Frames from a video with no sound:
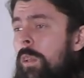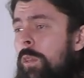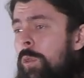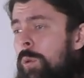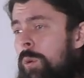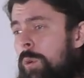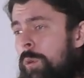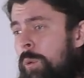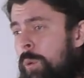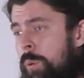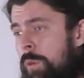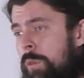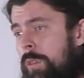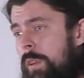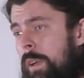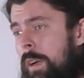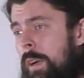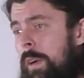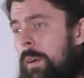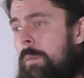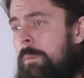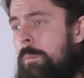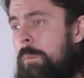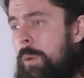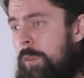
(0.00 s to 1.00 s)
Но,
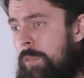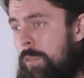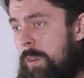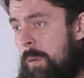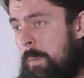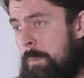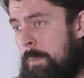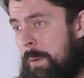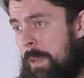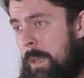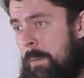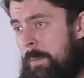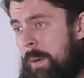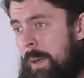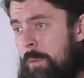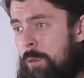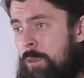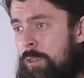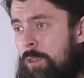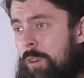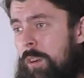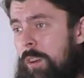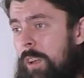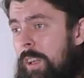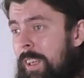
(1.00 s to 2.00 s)
друзья, мы с вами понимаем,
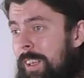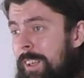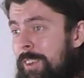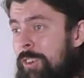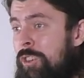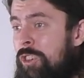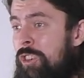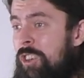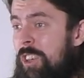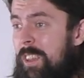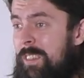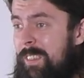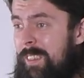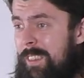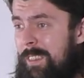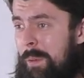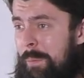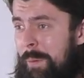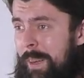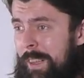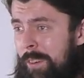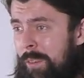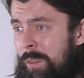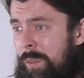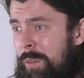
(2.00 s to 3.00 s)
что жизнь на
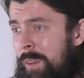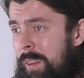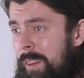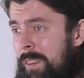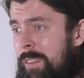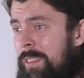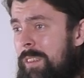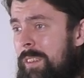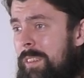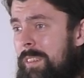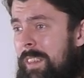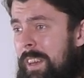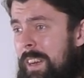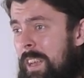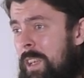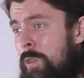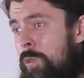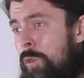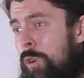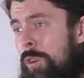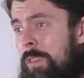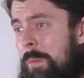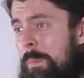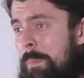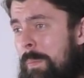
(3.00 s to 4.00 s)
Земле развивалась
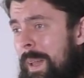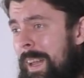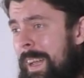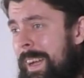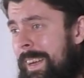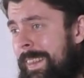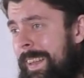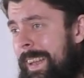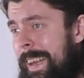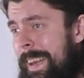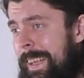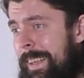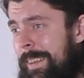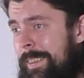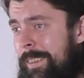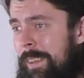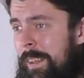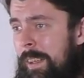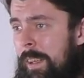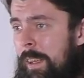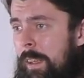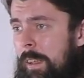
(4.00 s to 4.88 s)
3,8 миллиарда лет.